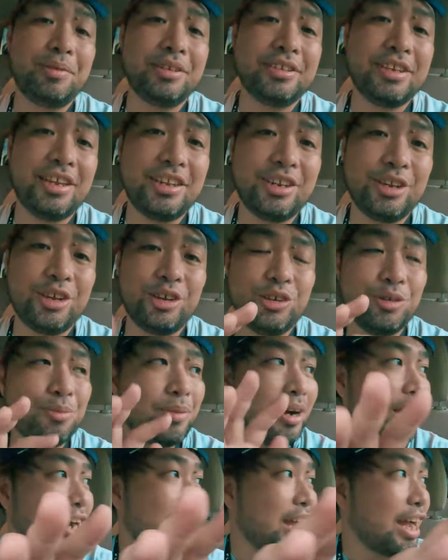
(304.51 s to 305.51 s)
namin sa inyo
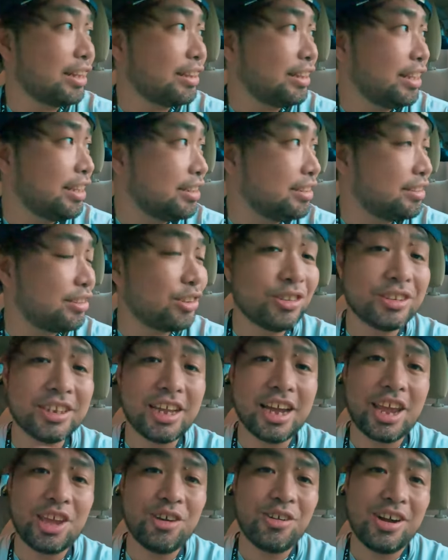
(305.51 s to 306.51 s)
yung mga cottage kung
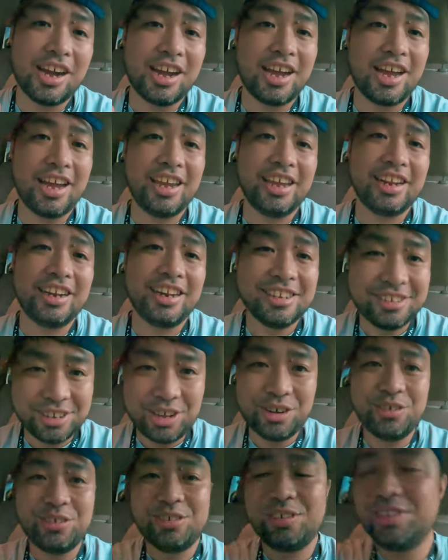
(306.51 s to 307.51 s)
saan kayo kakain. Let's
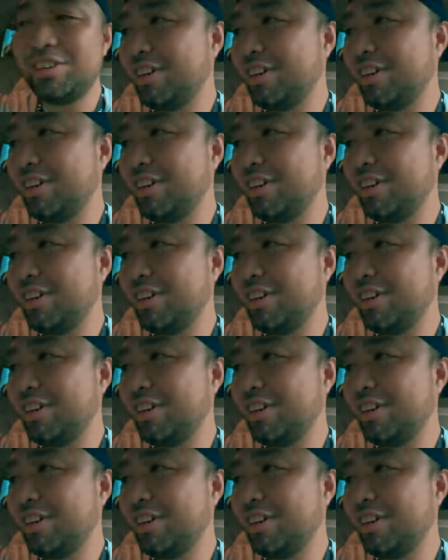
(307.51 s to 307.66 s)
go!